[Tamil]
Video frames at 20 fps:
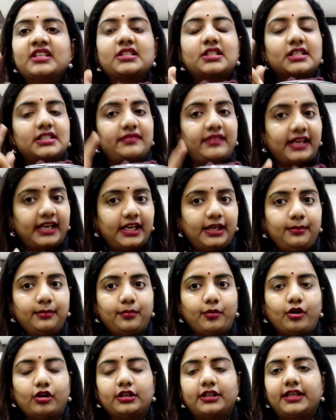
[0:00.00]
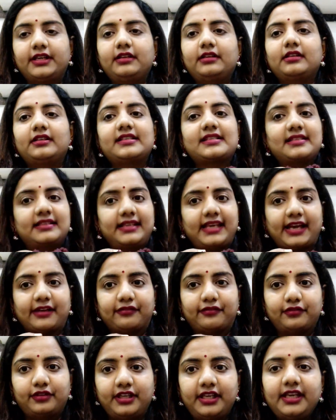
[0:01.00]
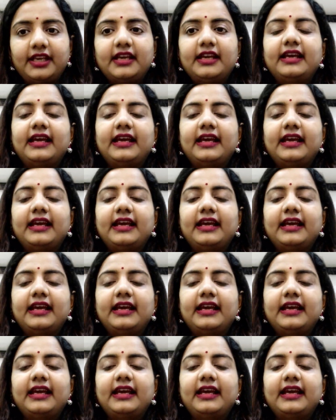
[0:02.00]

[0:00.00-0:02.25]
ஸோ இட்ஸ் வெரி இம்பார்ட்டன்ட் லிசன் கேர்ஃபுல்லி